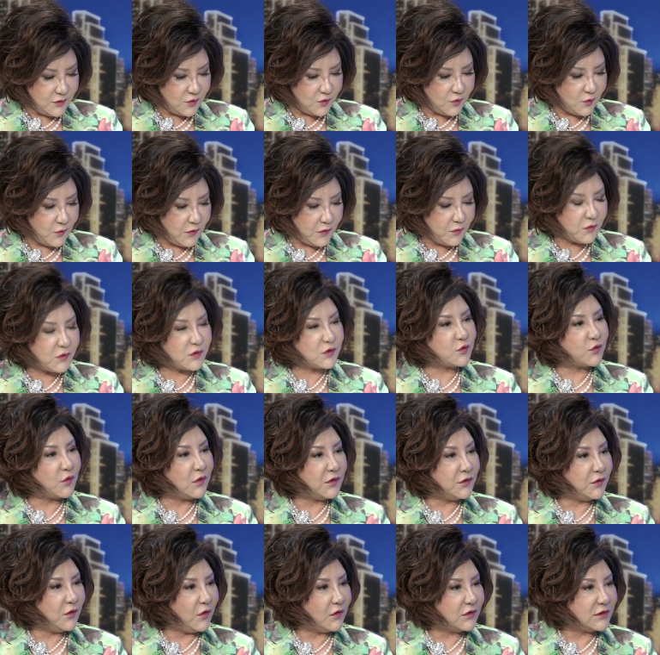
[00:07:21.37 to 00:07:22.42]
就归我所
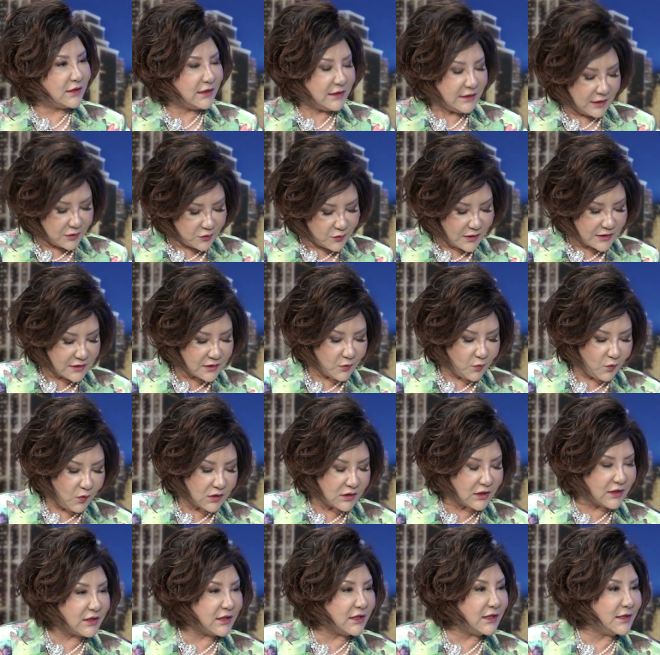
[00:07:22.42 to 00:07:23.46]
有，这也算是我
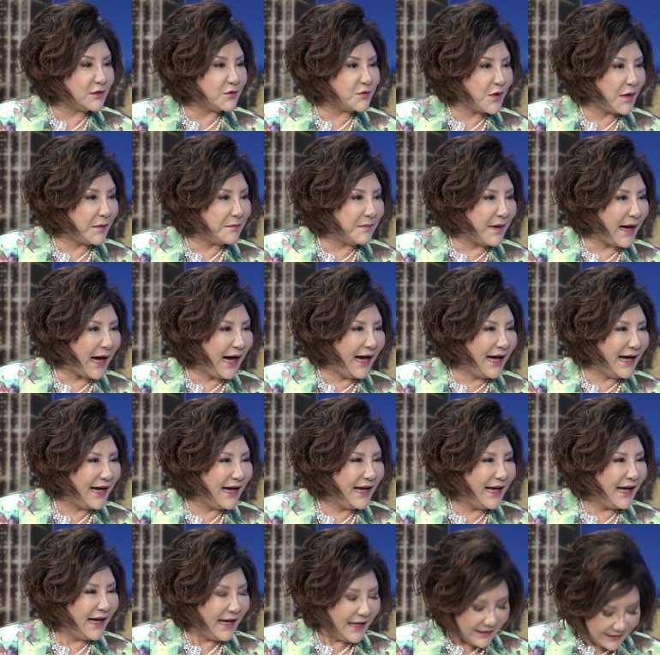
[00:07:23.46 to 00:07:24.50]
的特权吧。
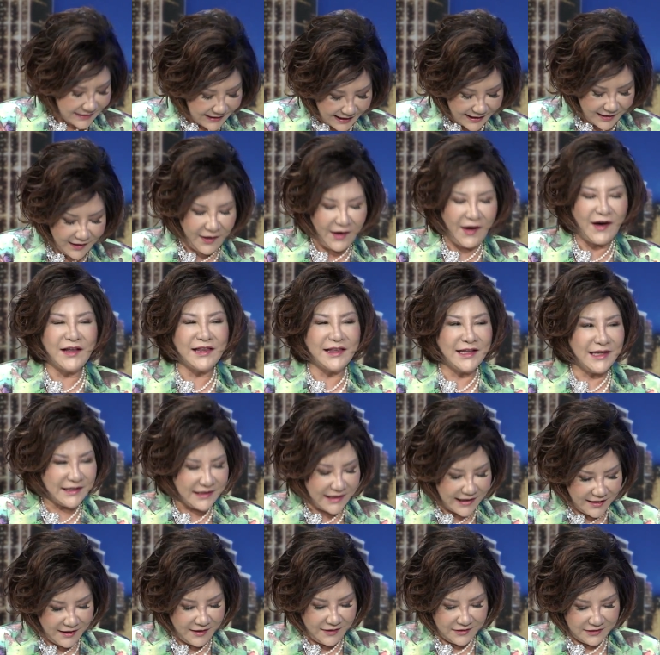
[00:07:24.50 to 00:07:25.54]
好的，没有问题。太好了，
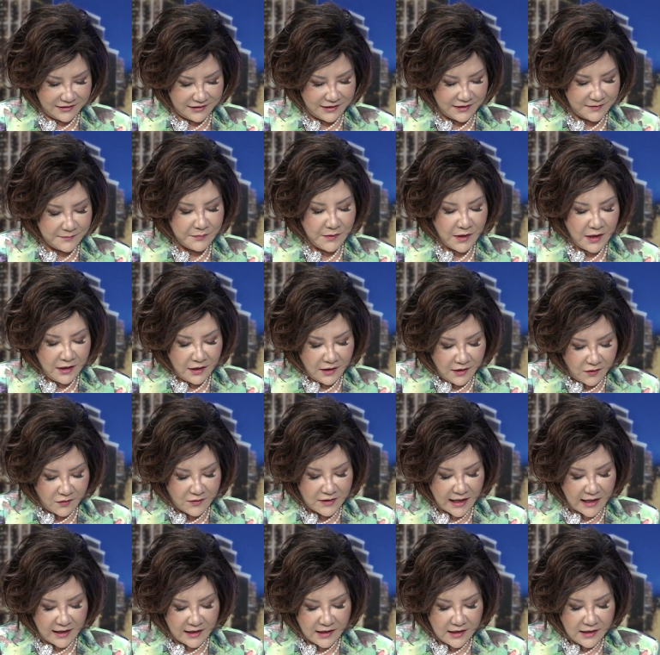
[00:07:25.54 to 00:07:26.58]
太好了。
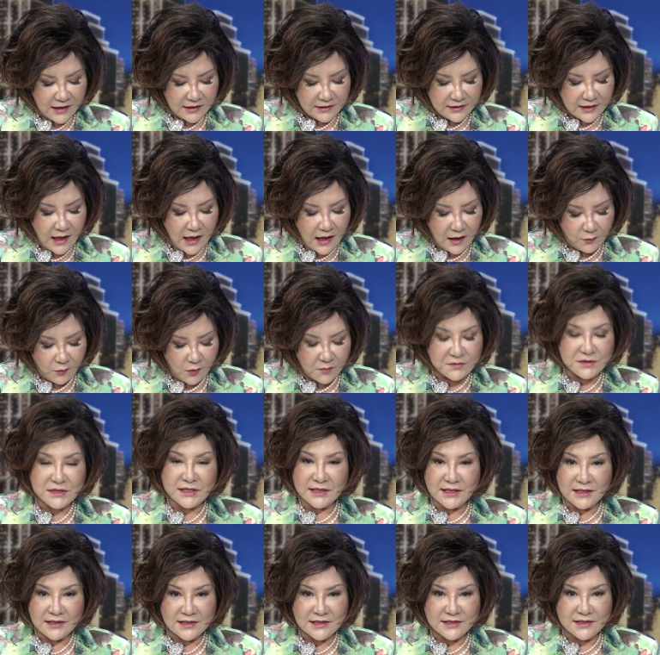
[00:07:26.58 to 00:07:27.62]
OK，那我们今
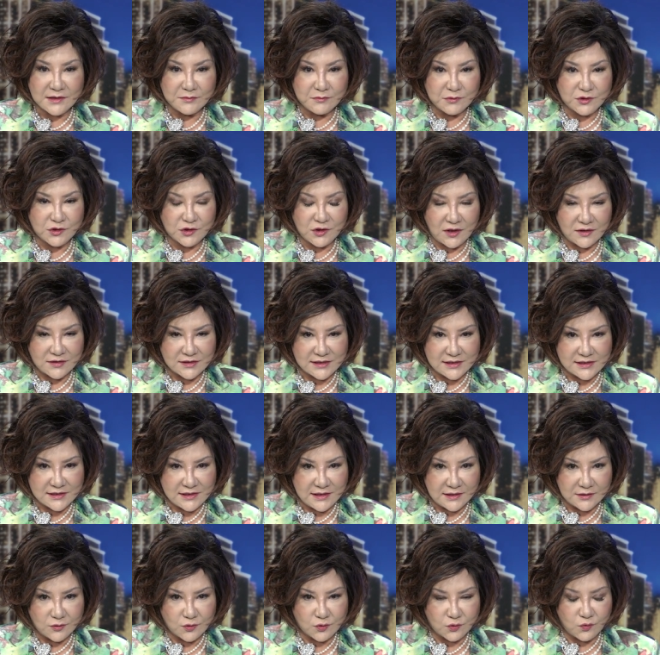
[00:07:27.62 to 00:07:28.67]
天的节目就到此
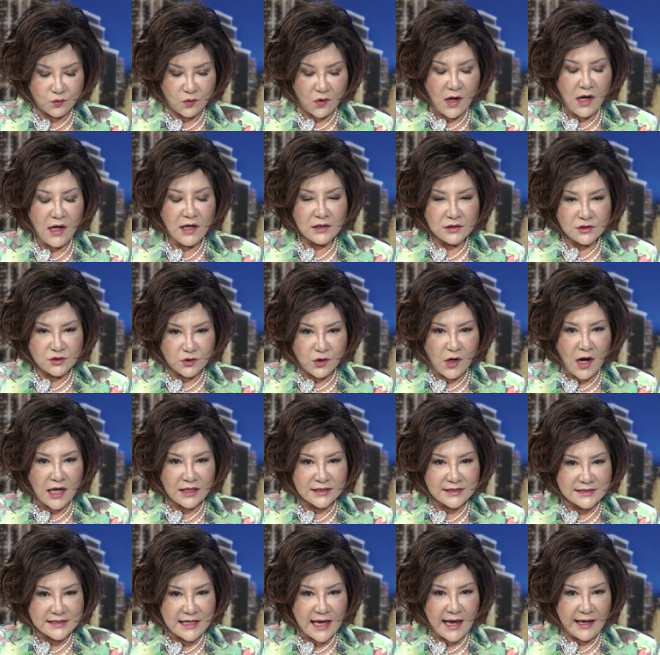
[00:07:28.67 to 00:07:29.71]
结束。就要
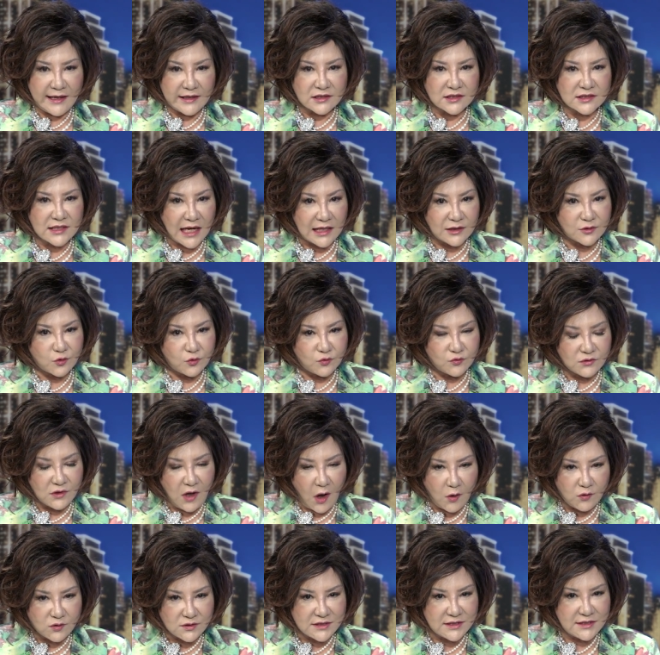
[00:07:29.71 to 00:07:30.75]
在沙中
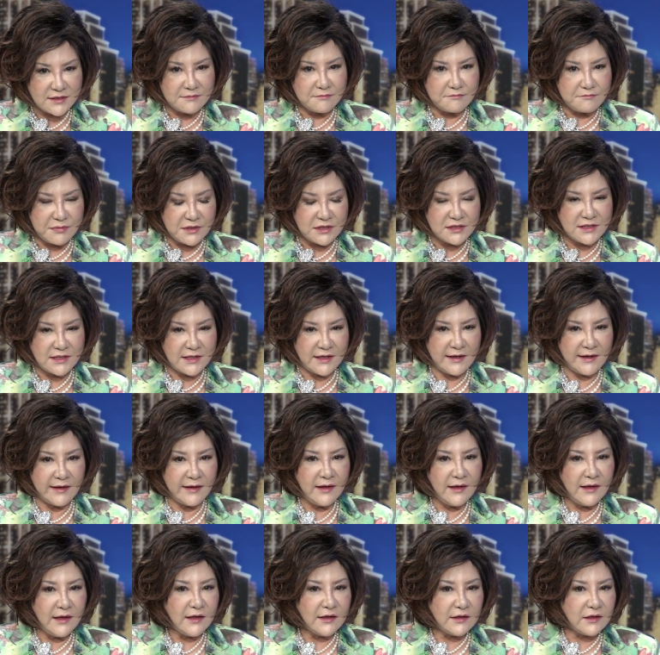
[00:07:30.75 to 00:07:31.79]
淘金，并且
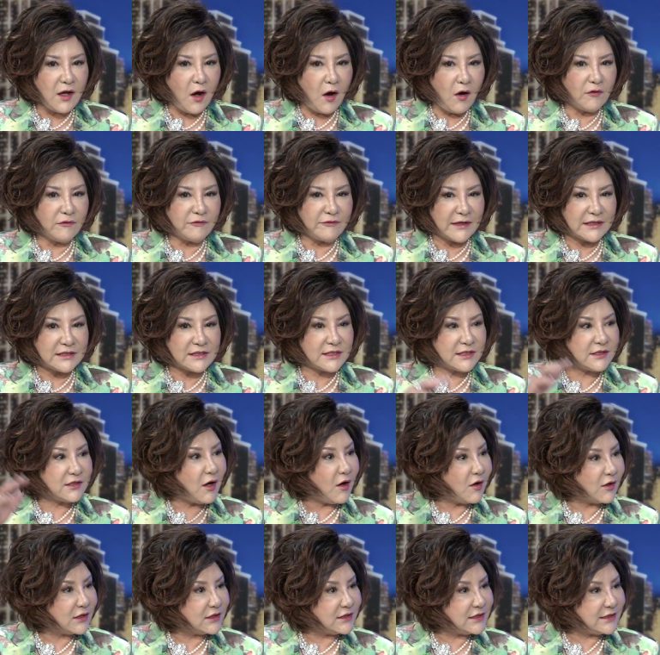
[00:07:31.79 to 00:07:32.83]
要反其道
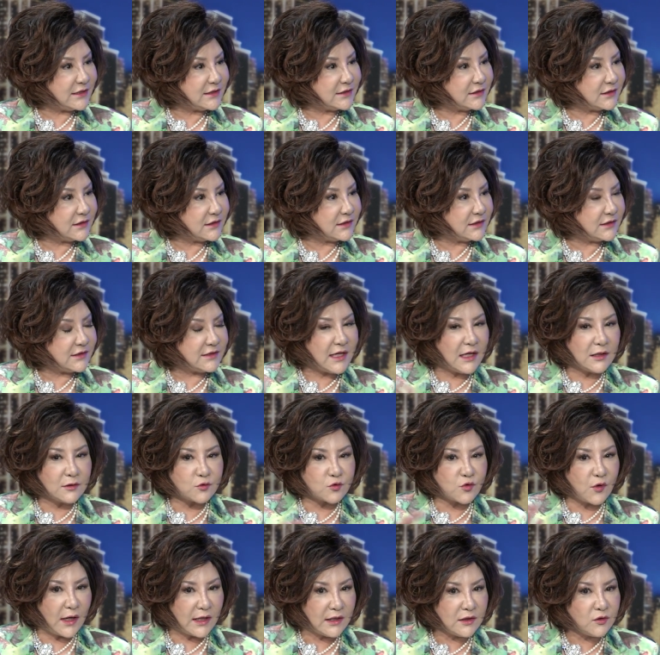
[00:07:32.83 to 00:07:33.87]
而行之，像
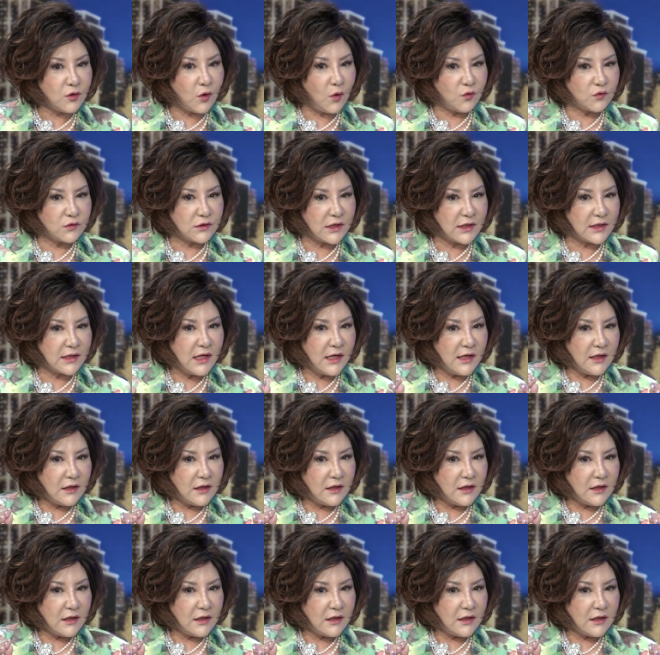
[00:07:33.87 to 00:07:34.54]
传统的